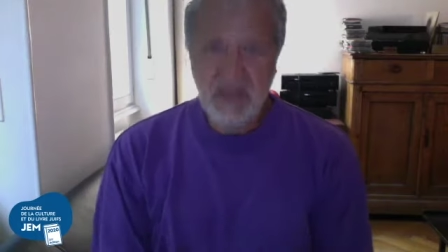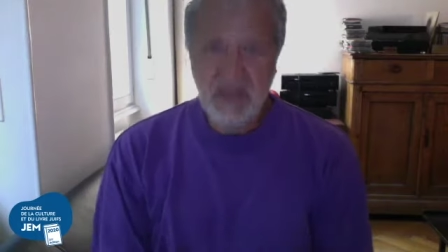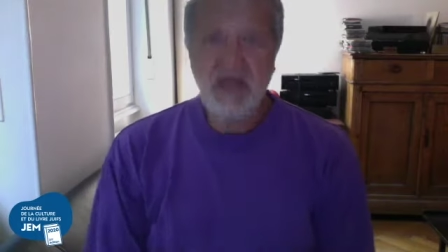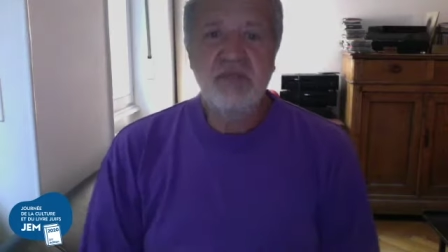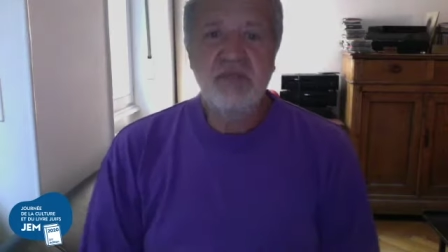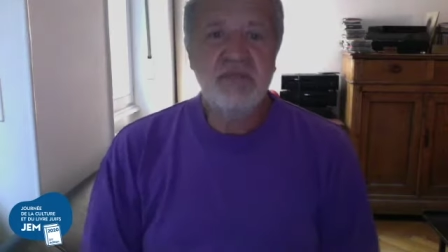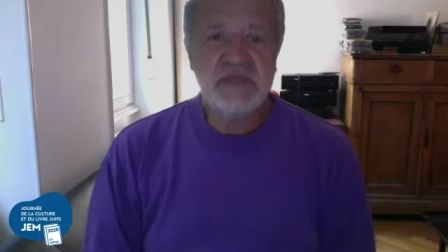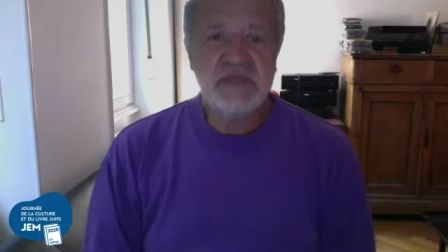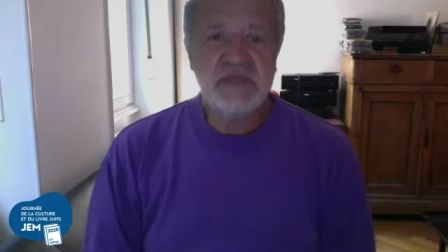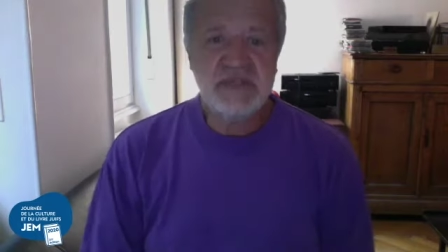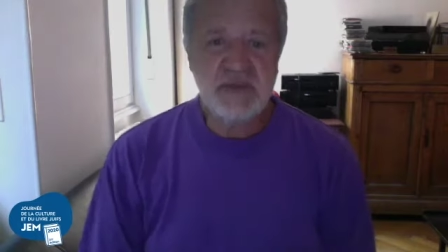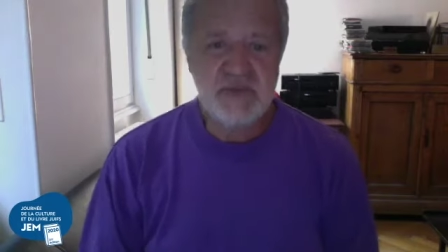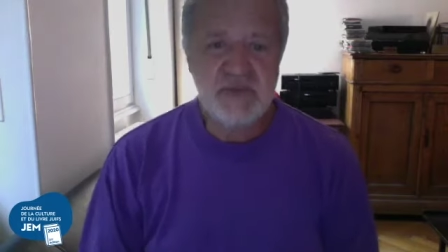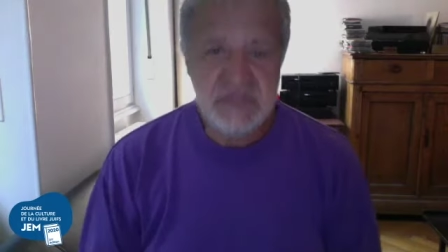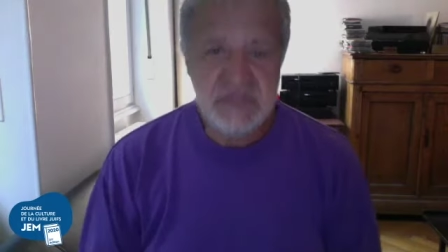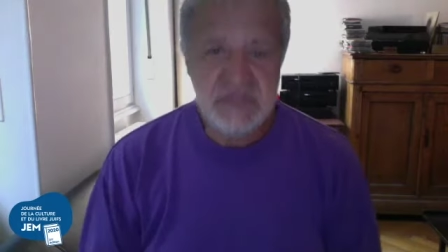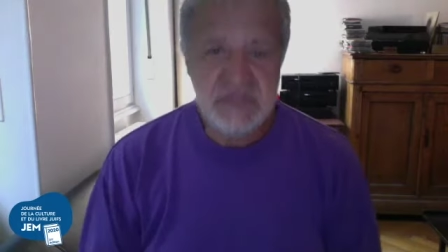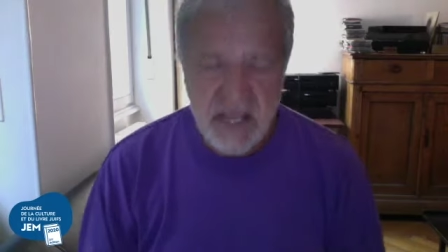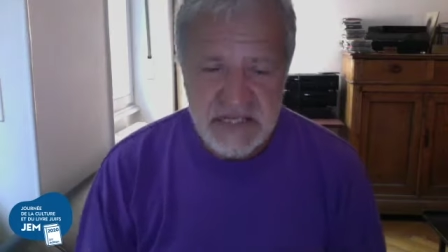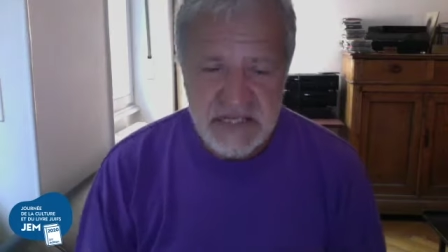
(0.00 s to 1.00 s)
mais c'est aussi
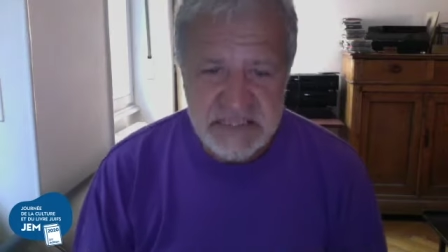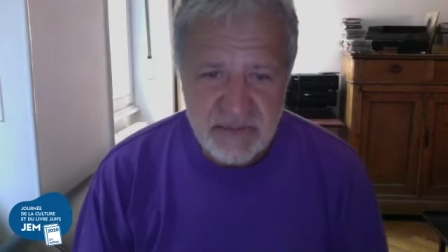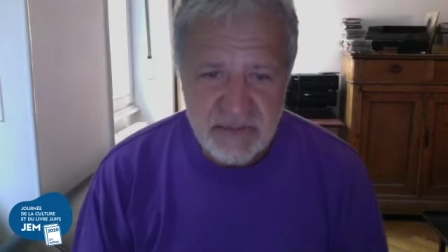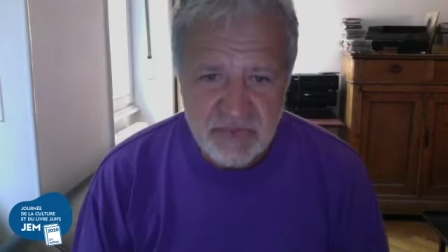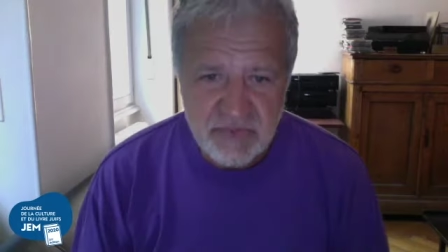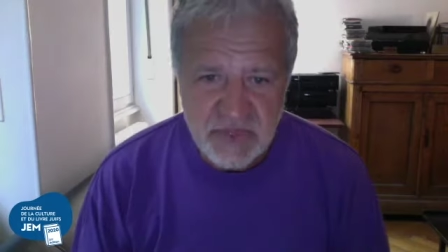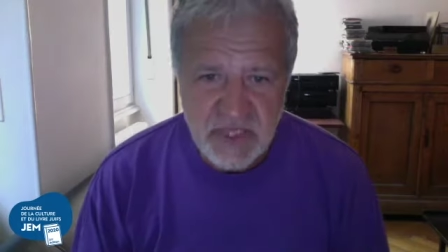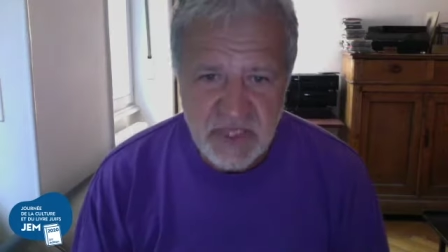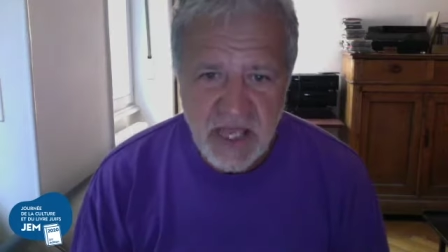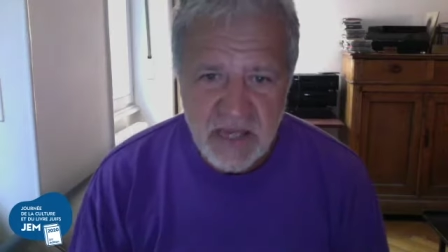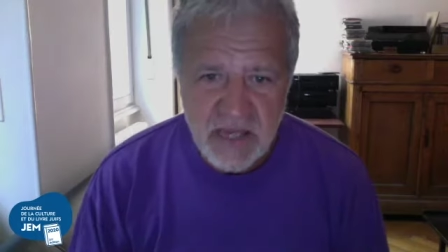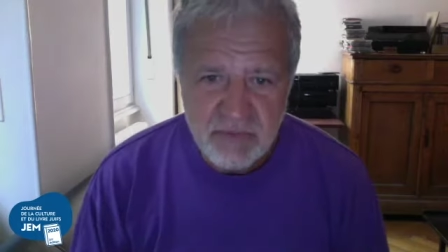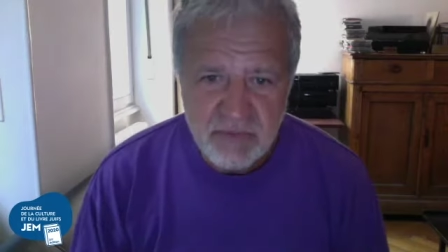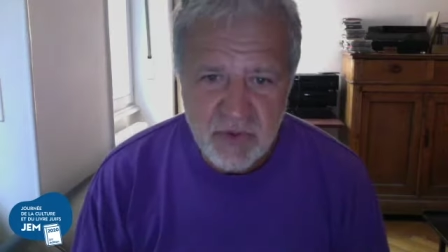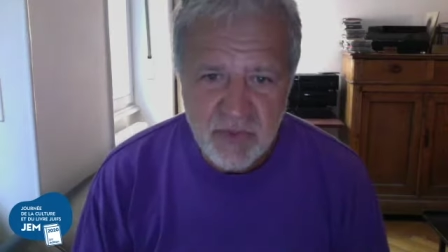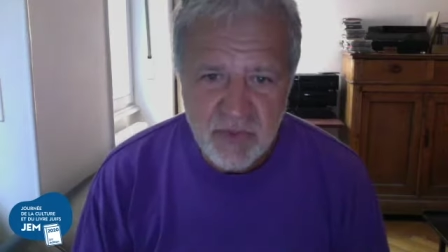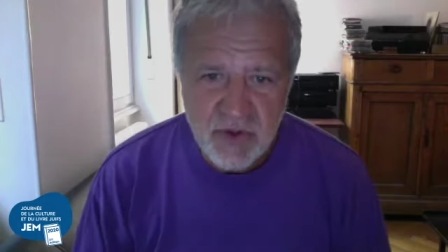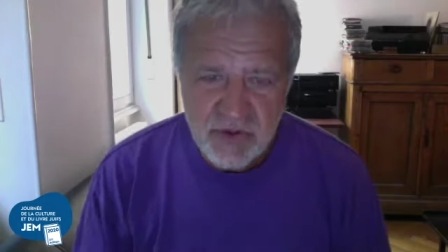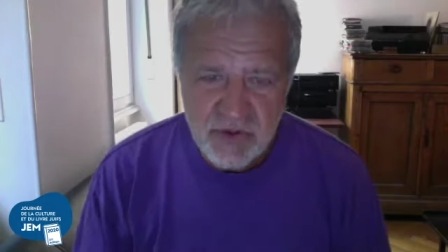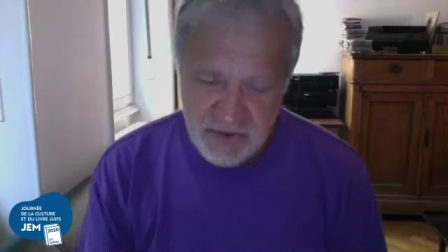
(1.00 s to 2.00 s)
accepter à un
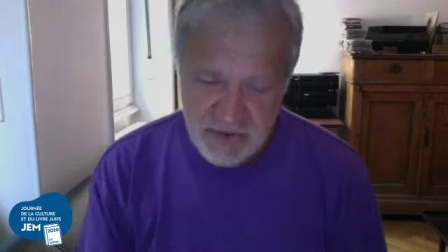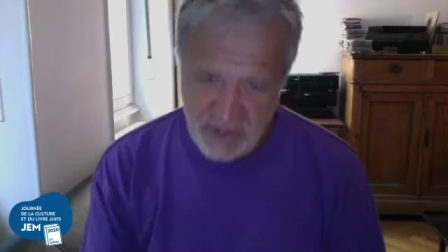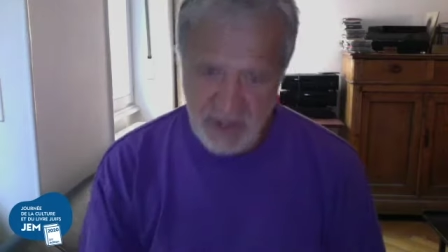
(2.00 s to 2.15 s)
moment